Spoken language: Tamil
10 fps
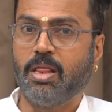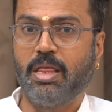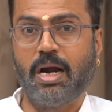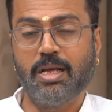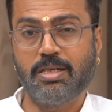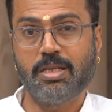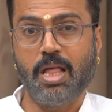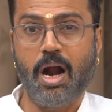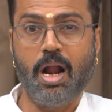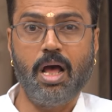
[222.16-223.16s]

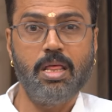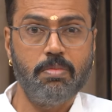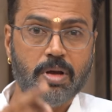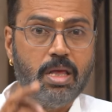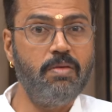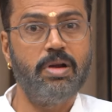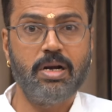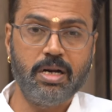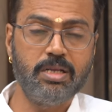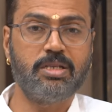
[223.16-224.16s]
தனஸ்தானாதிபதி
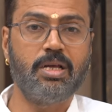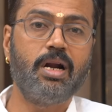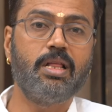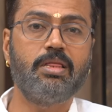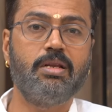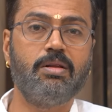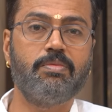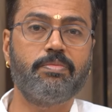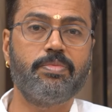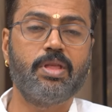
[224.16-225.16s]
வெற்றி ஸ்தானத்தில்
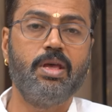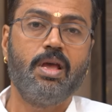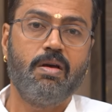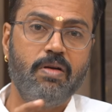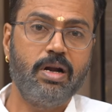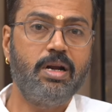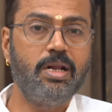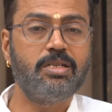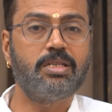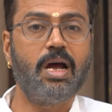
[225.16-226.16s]

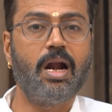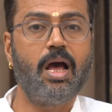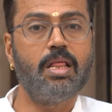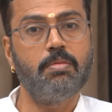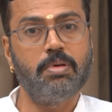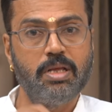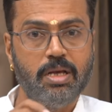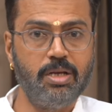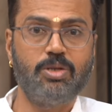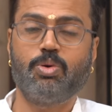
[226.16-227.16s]
வெற்றி ஸ்தானாதிபதி
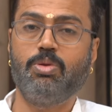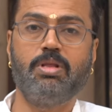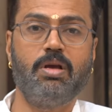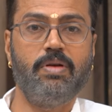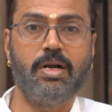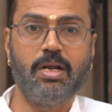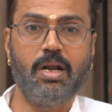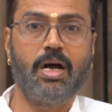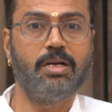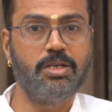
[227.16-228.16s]
சொந்த
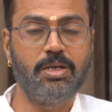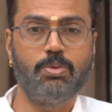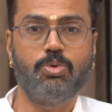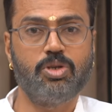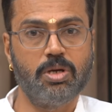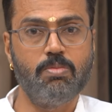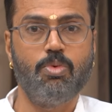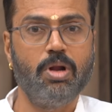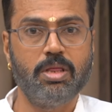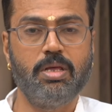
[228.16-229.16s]
வீட்டில் ஆட்சி உச்சம்
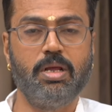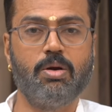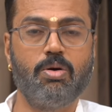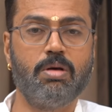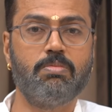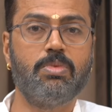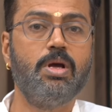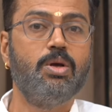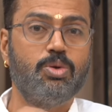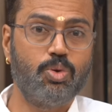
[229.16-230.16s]
மூலத்திரிகோணம்
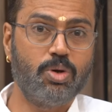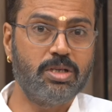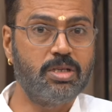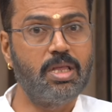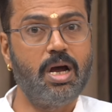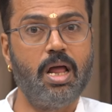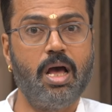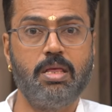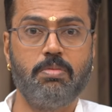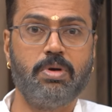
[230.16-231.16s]

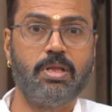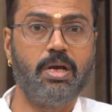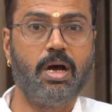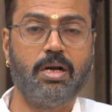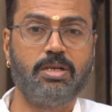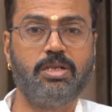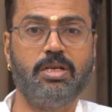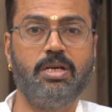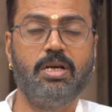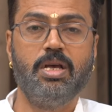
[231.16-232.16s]
சுகஸ்தானாதிபதி ஆட்சி